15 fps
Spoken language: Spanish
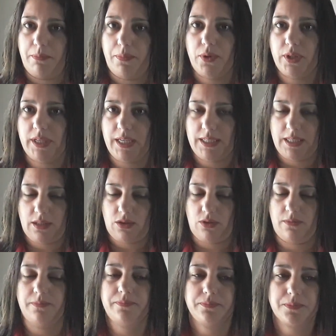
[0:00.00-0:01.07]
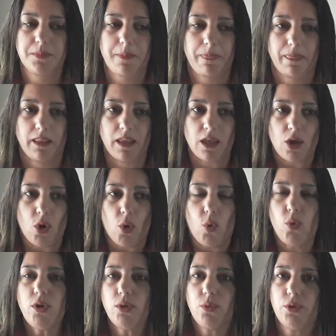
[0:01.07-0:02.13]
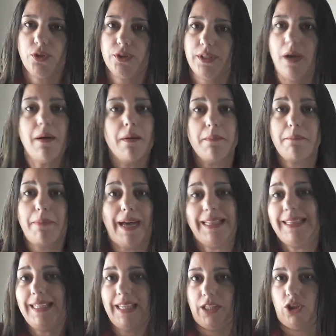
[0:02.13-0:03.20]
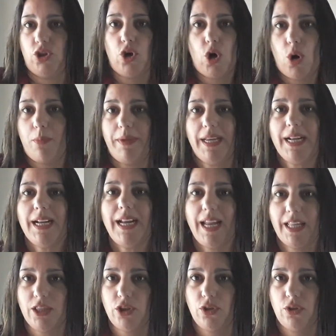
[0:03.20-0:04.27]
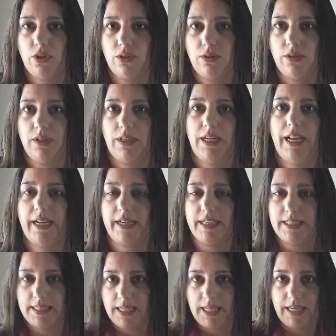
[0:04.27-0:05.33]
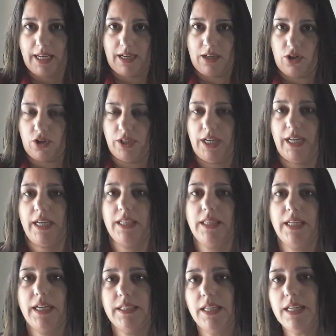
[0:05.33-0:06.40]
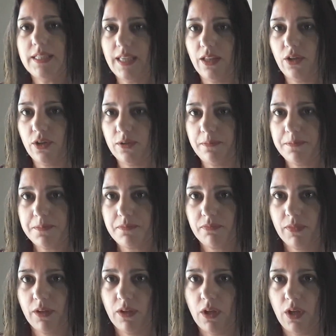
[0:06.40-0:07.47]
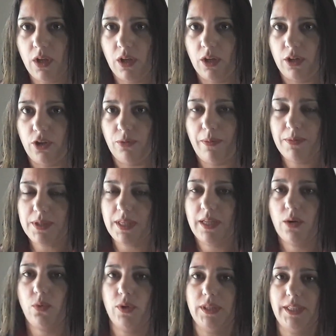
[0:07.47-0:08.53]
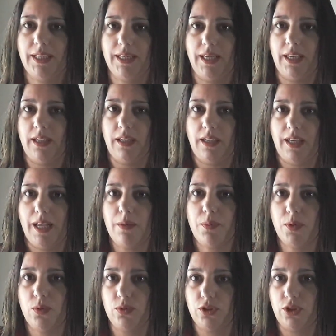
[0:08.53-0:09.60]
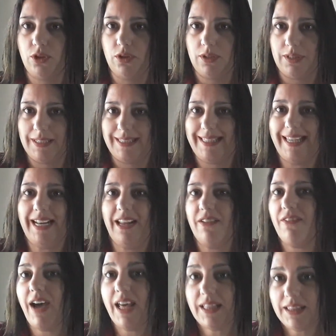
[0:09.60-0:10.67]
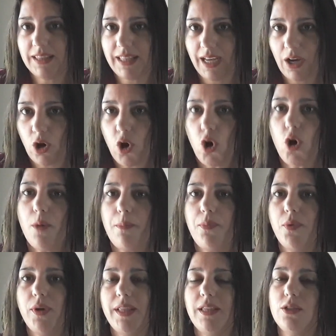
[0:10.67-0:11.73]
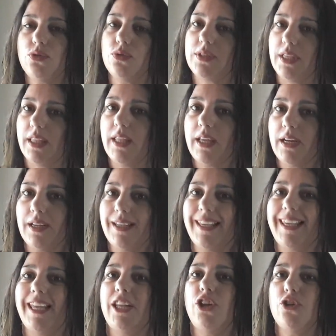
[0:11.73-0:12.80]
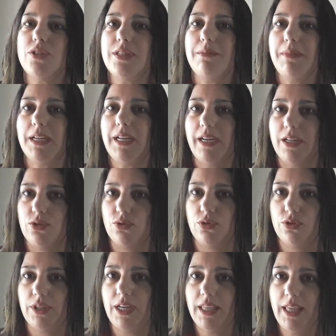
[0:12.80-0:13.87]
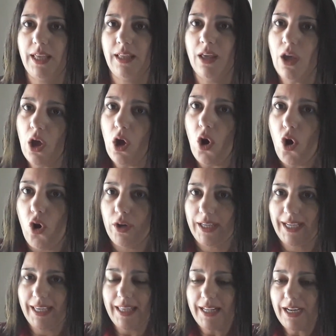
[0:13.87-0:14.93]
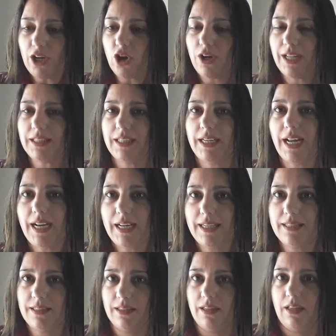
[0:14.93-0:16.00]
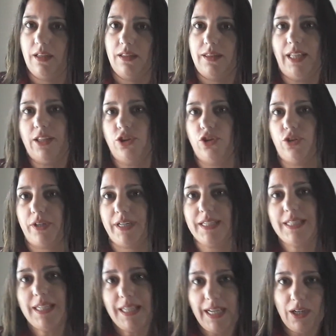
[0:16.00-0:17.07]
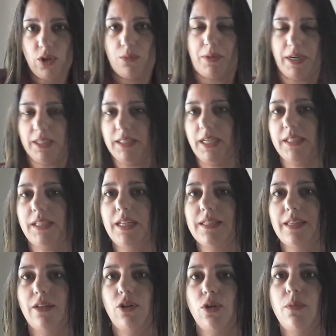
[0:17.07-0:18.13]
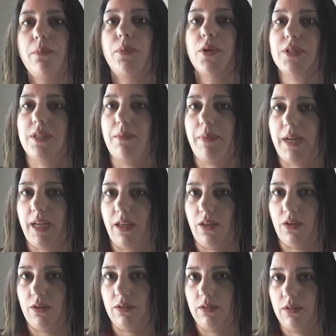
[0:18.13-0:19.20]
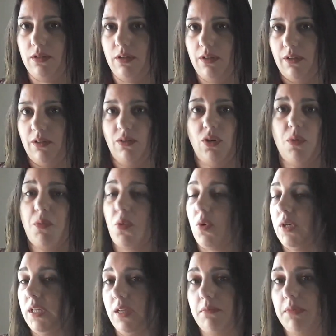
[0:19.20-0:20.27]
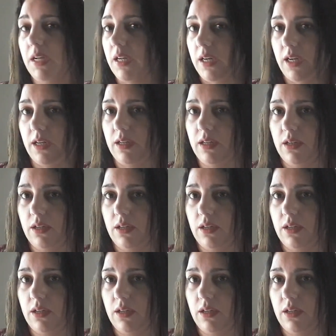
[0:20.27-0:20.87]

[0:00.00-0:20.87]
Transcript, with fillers: ¿Por qué es esto? Uno cuando está batiendo o mezclando la resina con el agente catalizador, nos vamos a dar cuenta que el producto se levanta o puede suceder que no se mezclen en su totalidad o que queden en los laterales tanto resina como agente catalizador por separado, como cualquier mezcla.